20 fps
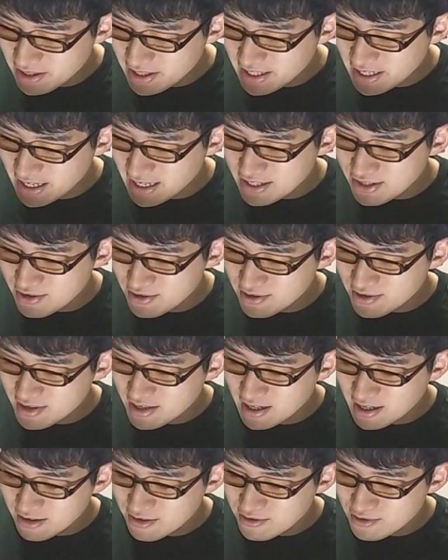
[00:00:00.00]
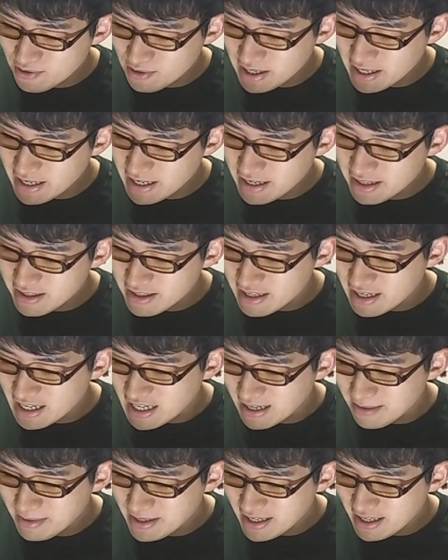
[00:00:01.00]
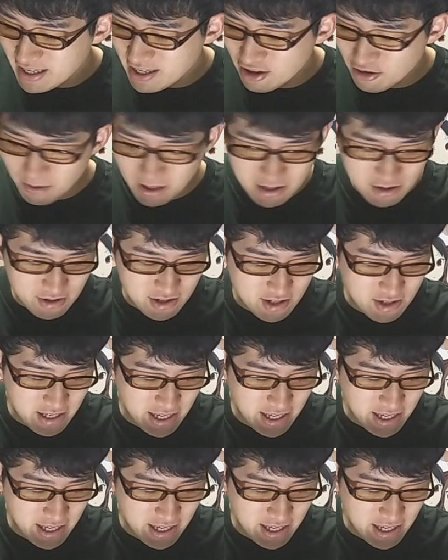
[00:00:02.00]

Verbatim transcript: ティア10巻クソゲーハンター神ゲー2のマントス、